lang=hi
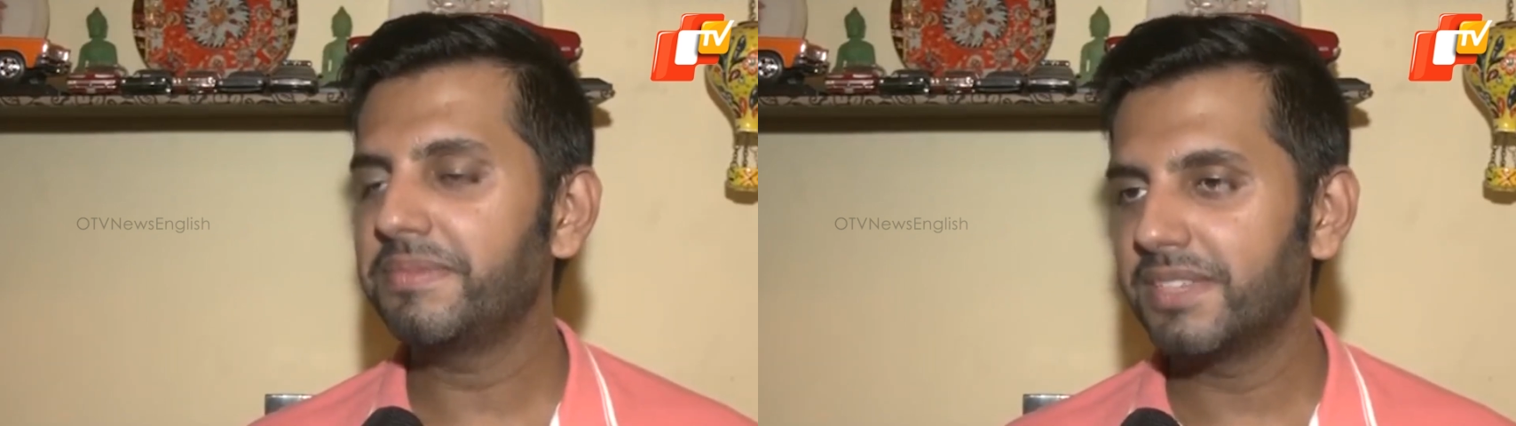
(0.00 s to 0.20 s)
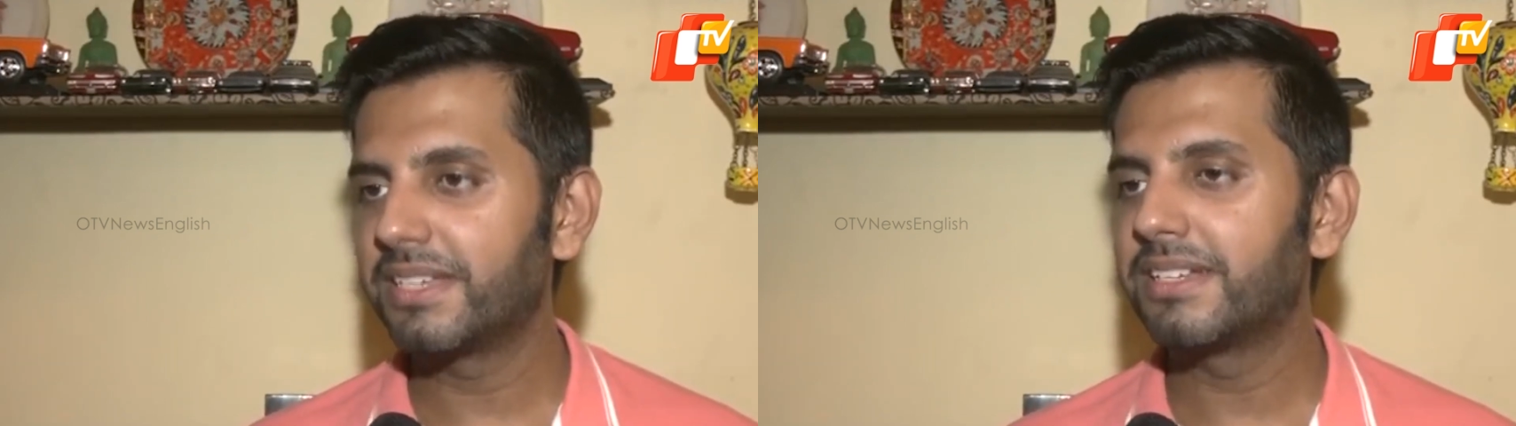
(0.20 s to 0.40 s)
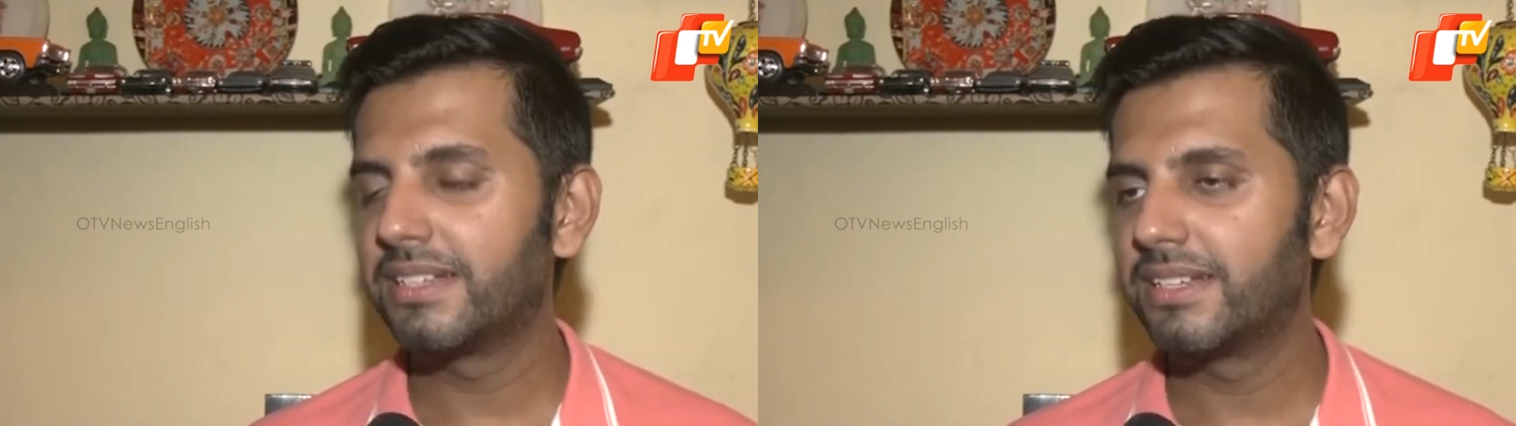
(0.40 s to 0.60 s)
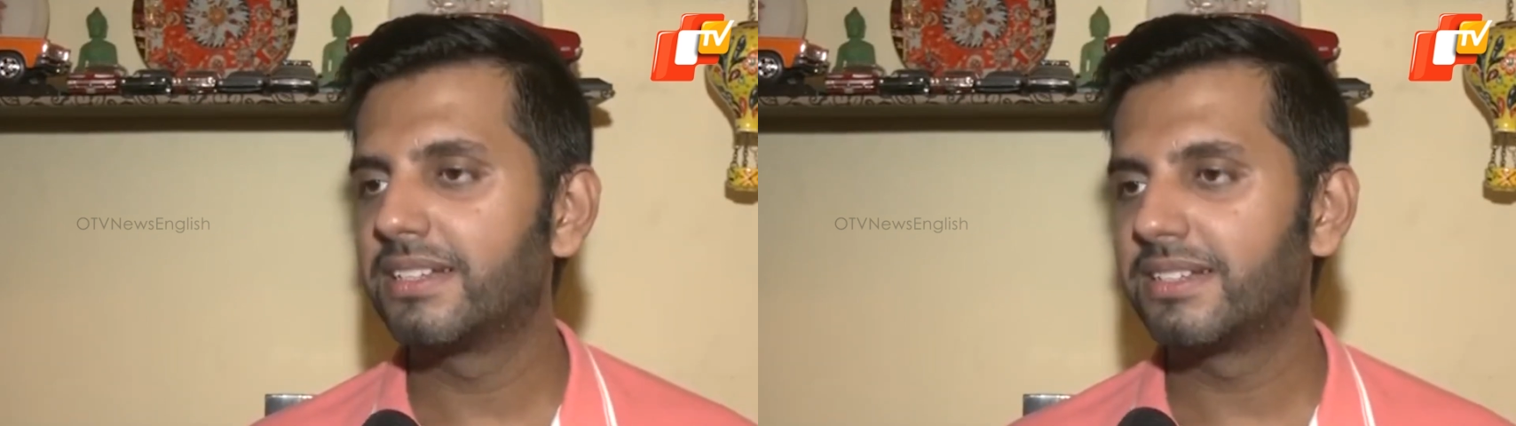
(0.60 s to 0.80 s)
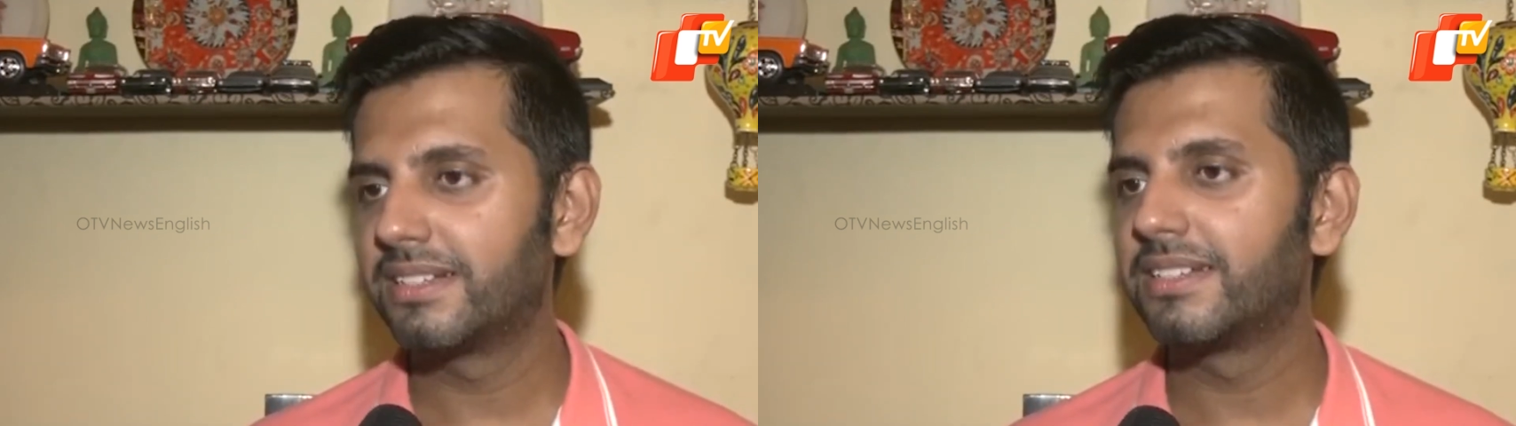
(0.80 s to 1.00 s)
हैं तो
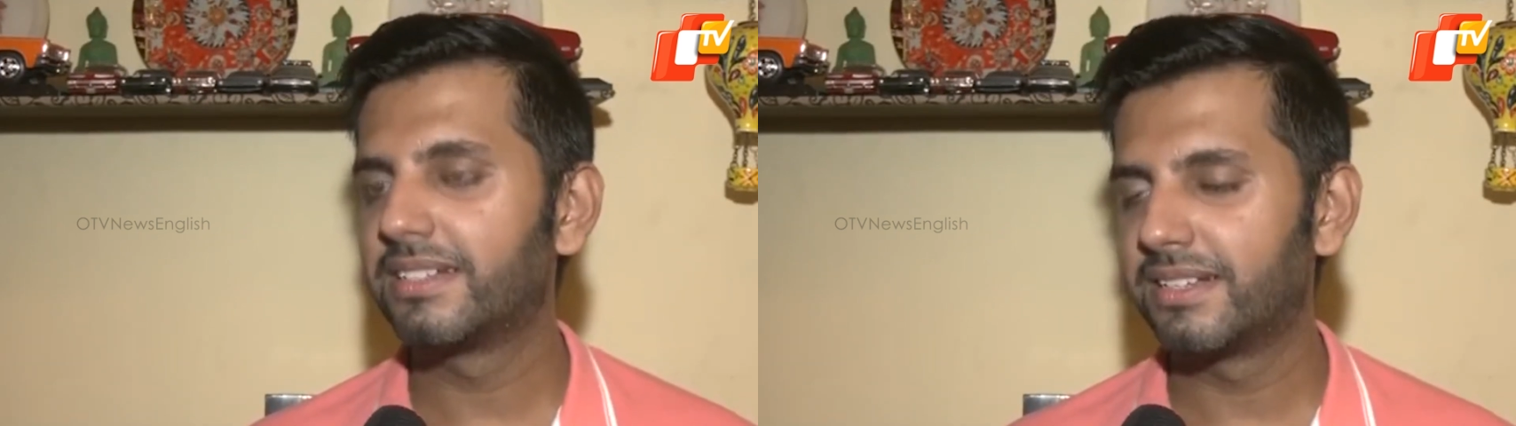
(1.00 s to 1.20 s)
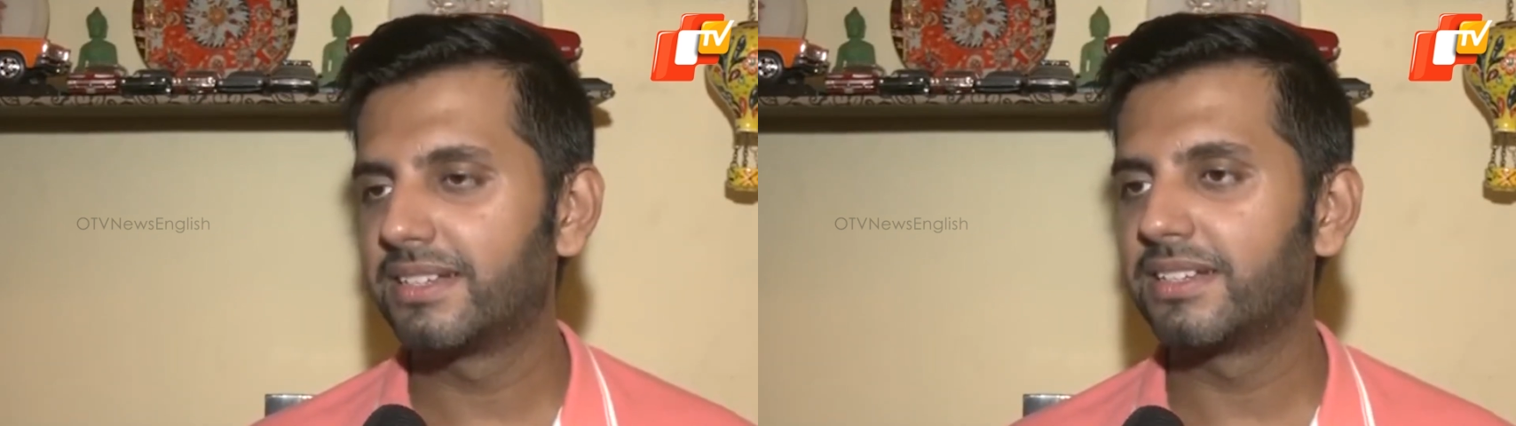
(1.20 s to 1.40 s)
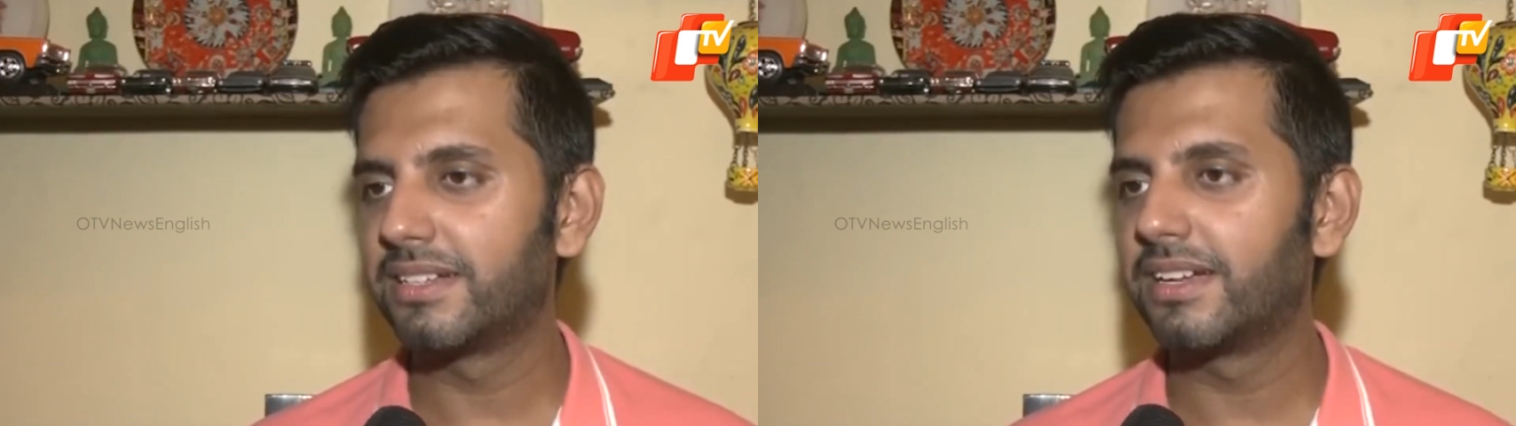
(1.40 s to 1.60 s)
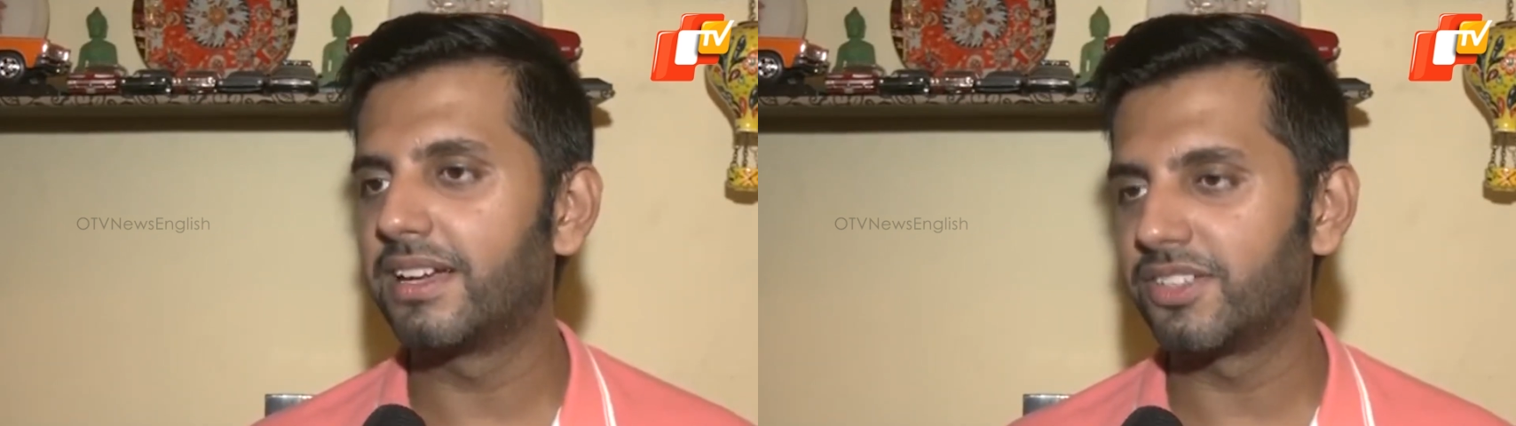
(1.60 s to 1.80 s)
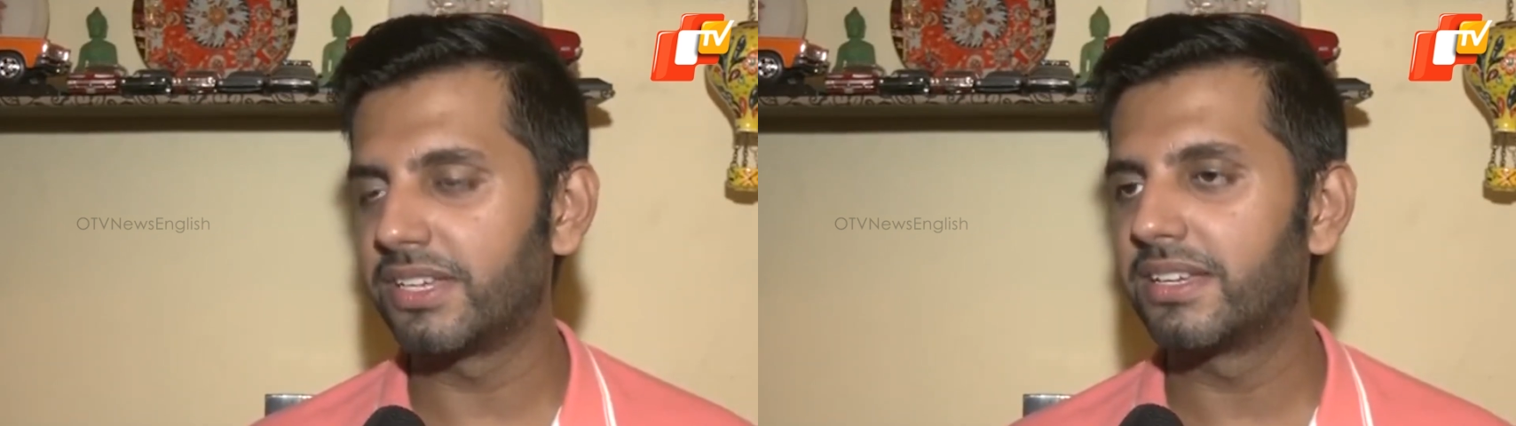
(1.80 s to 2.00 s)
काफी लोगों को जानते होंगे जो हाँ